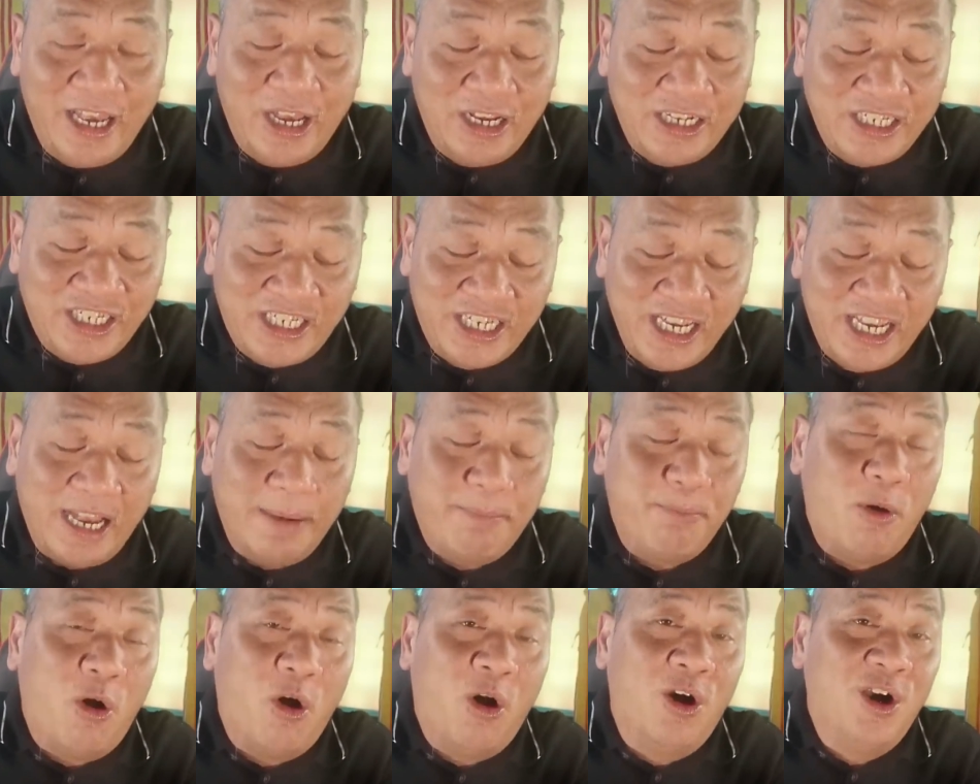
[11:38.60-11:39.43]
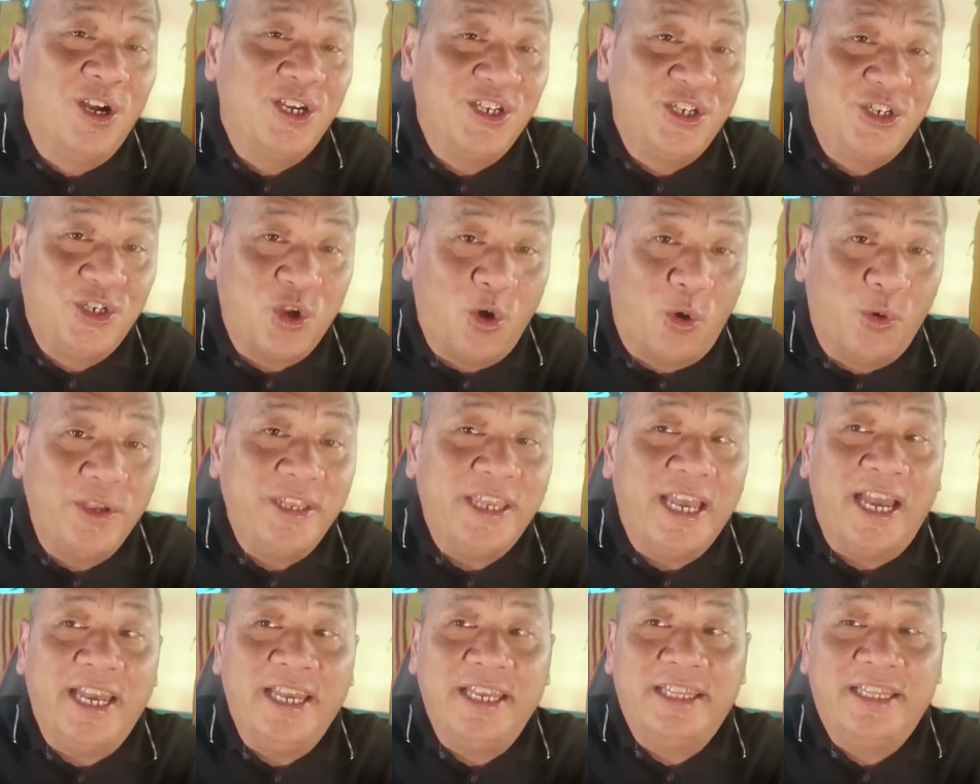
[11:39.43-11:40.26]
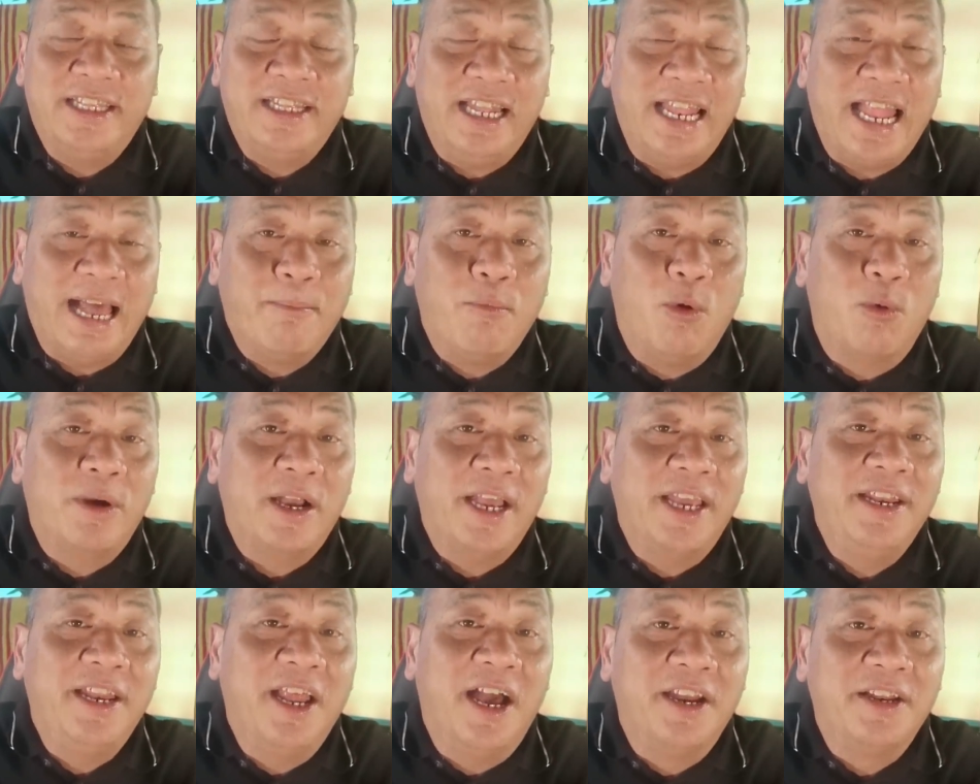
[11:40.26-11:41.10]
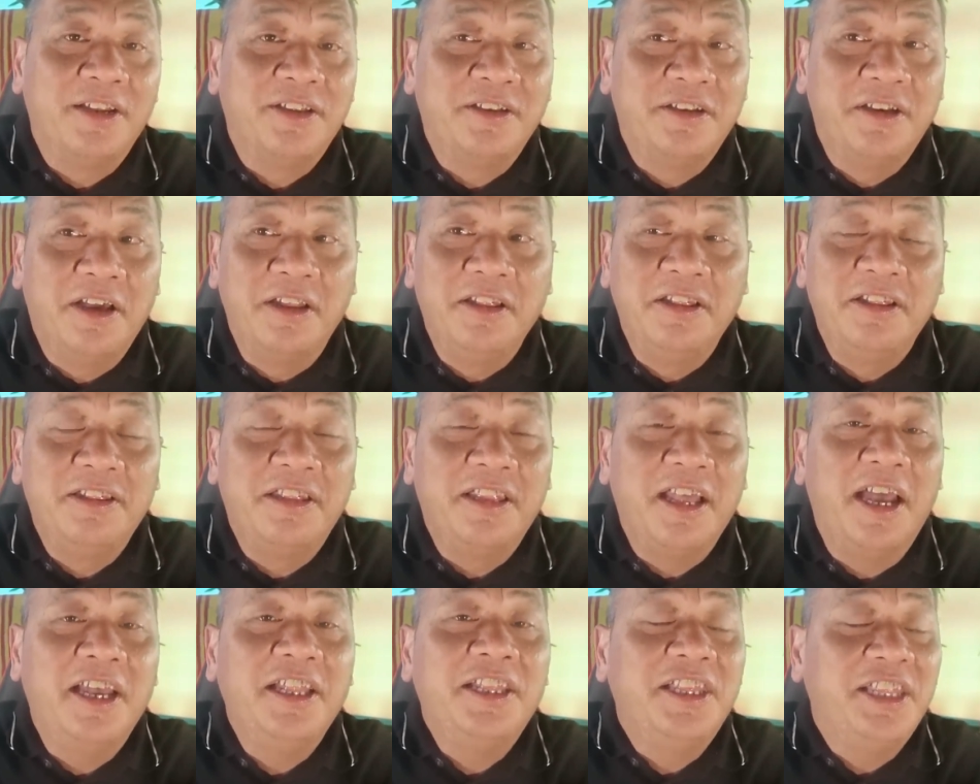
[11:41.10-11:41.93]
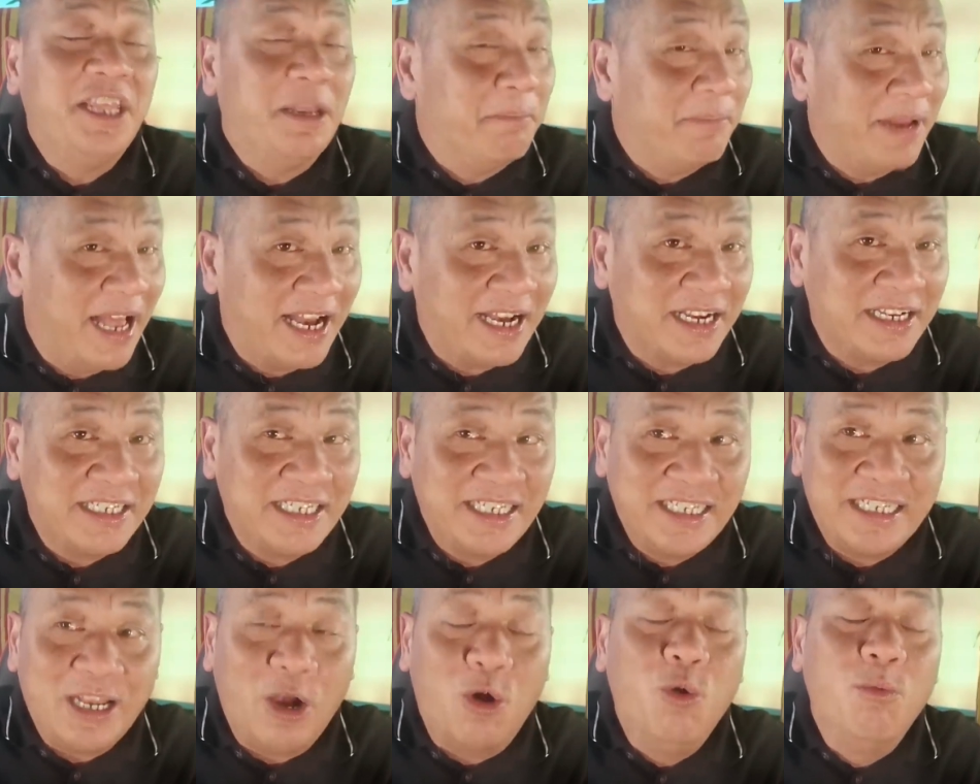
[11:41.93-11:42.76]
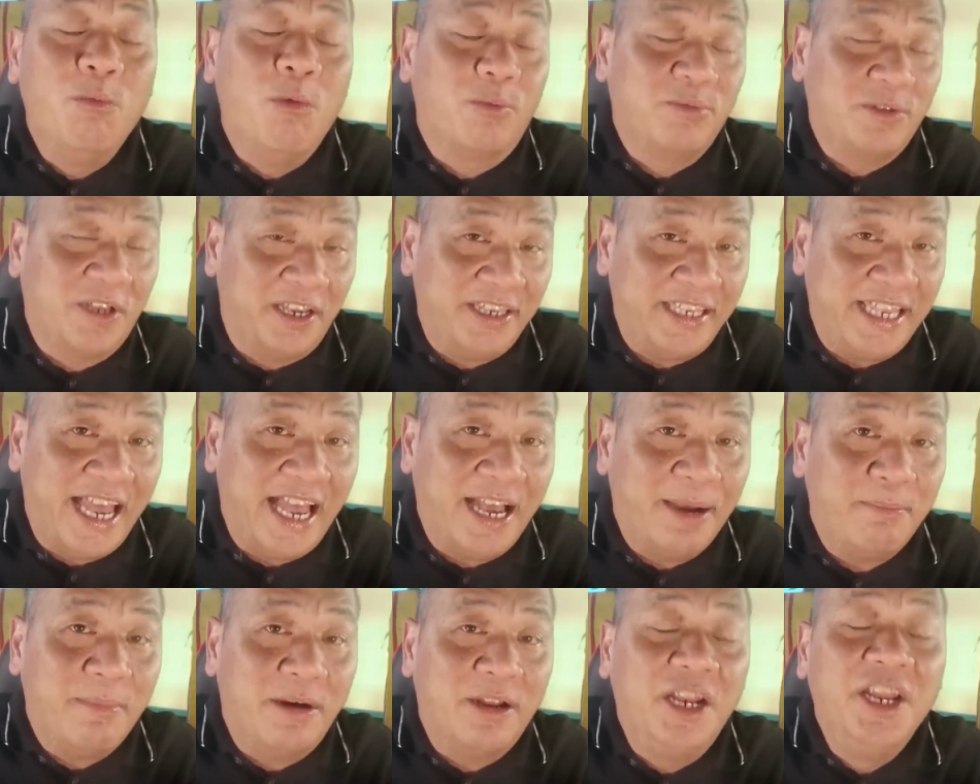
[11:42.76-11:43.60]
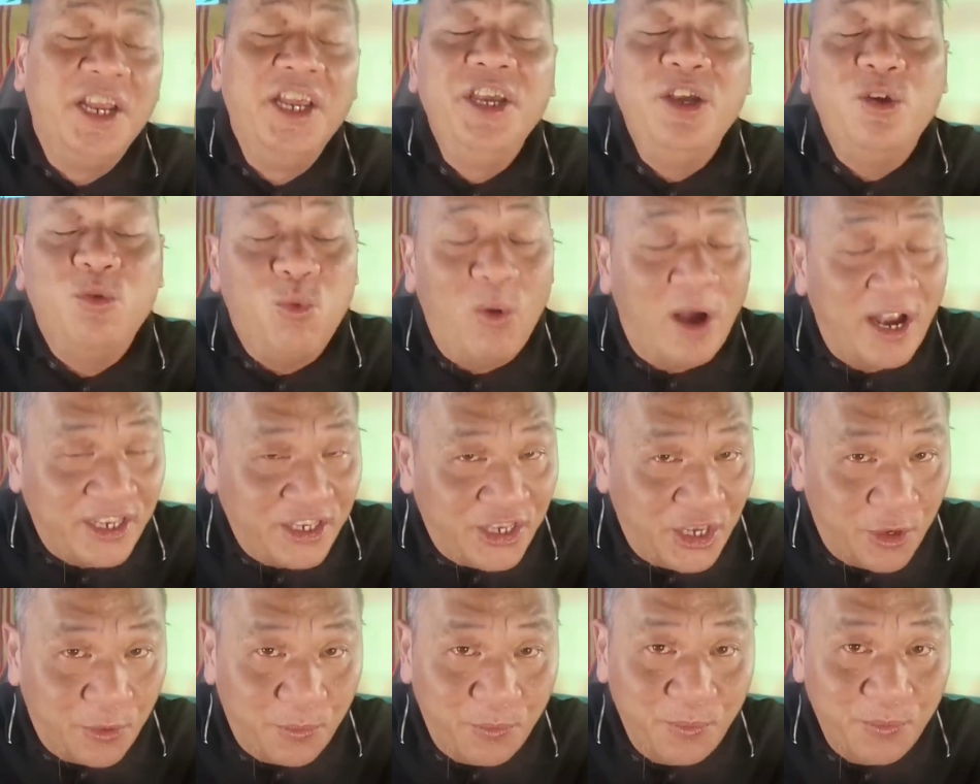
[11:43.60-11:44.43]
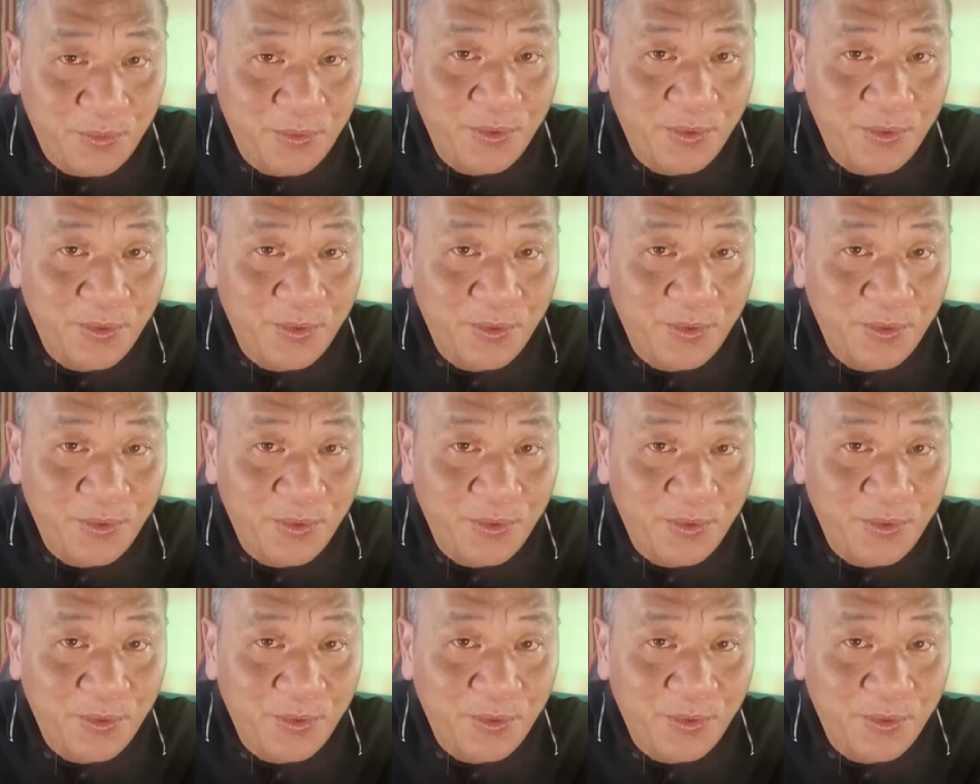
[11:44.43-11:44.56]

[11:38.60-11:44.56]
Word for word: Singapore trỗi dậy là một cái nền kinh tế tiềm năng sau một thời gian mà Lý Quang Diệu